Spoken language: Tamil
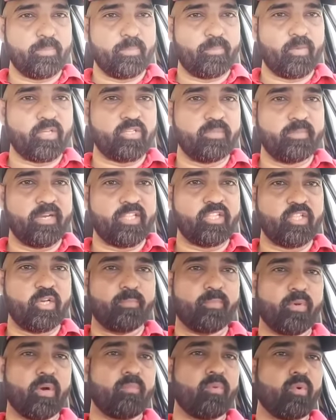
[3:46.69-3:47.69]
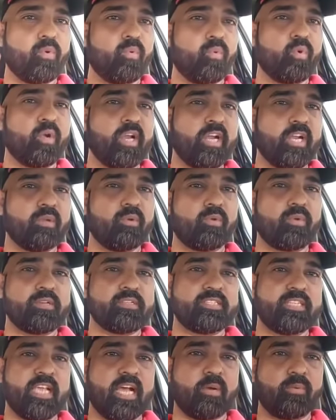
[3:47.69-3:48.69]
எப்போதும் இணைந்திருப்போம் உங்களின்
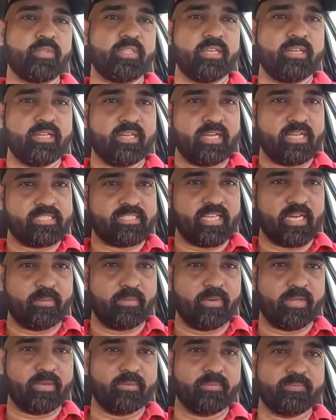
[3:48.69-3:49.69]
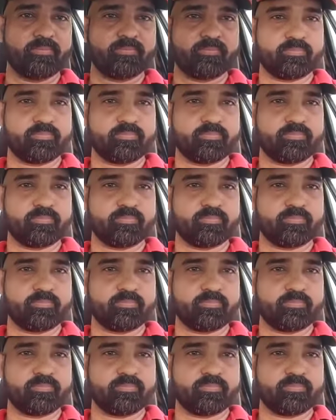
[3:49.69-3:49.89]
ஒருவன் ஜியாவுதீன் அஸ்லாம் வலைக்கும்